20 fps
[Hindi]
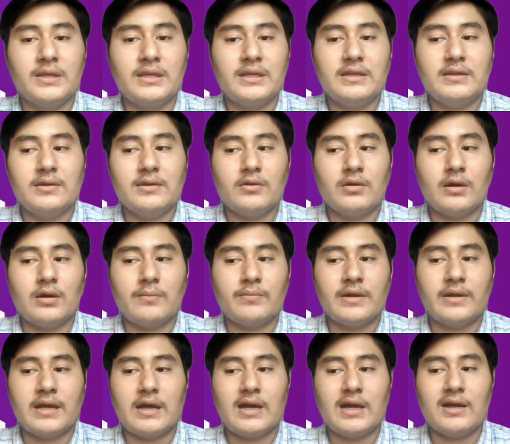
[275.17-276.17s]
भी
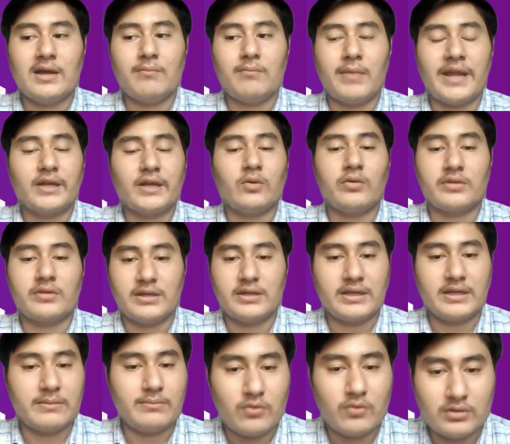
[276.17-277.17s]
अपना माइक ऑन
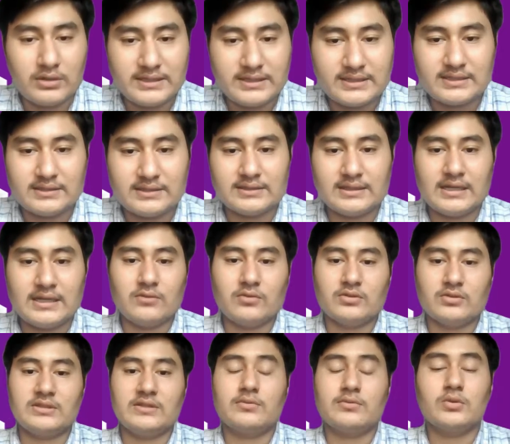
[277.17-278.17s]
करके बोल नहीं सकता है
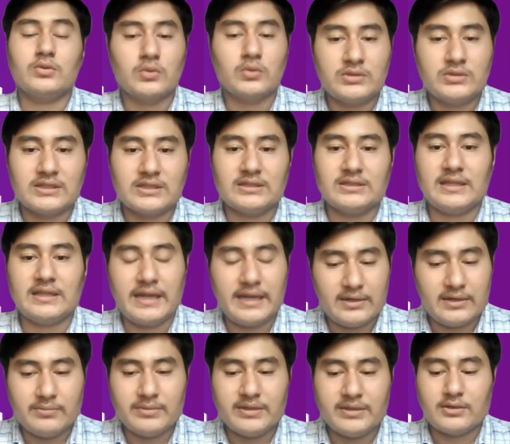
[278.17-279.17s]
वो सिर्फ सुन सकते हैं
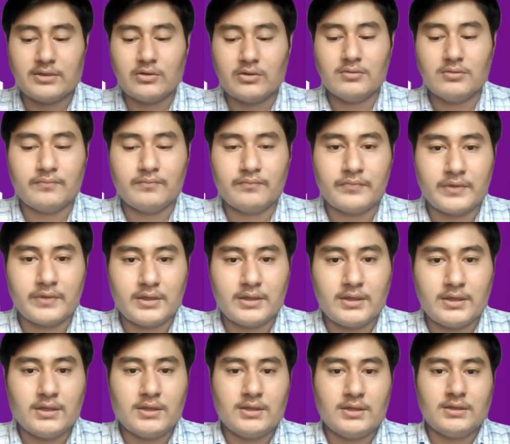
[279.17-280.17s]
एडमिन को
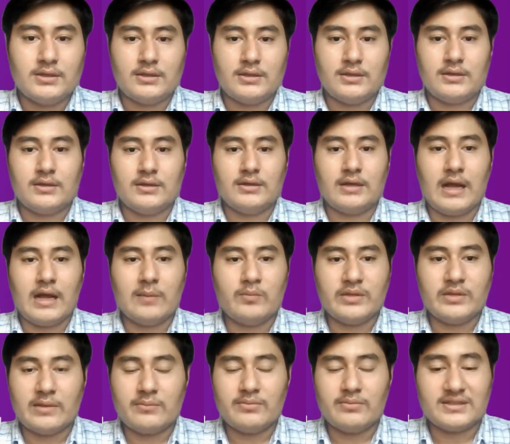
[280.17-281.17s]
आप
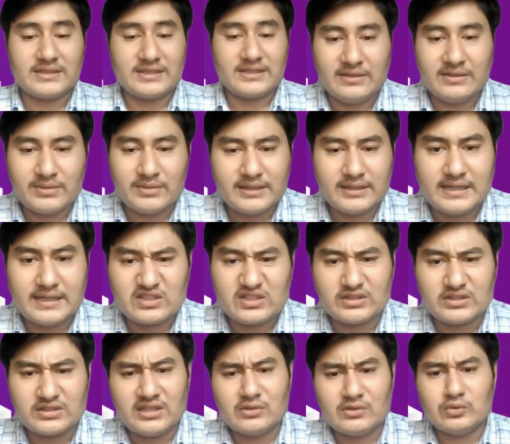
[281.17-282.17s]
यहाँ पर स्क्रीन पर देख
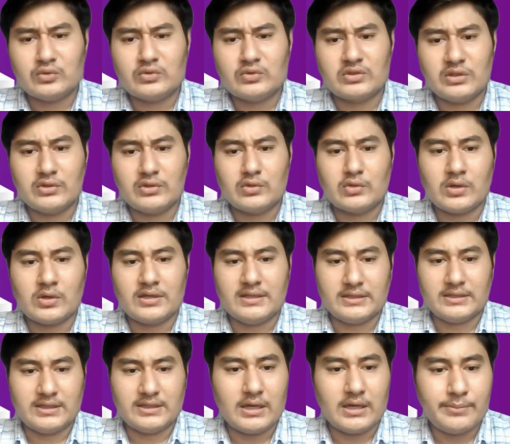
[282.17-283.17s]
सकते हैं कुछ स्क्रीनशॉट
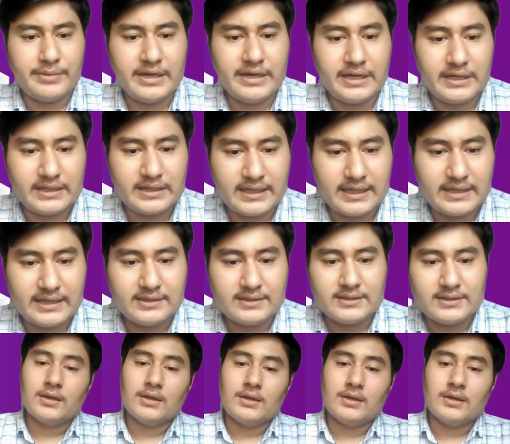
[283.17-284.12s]
इस अपडेट के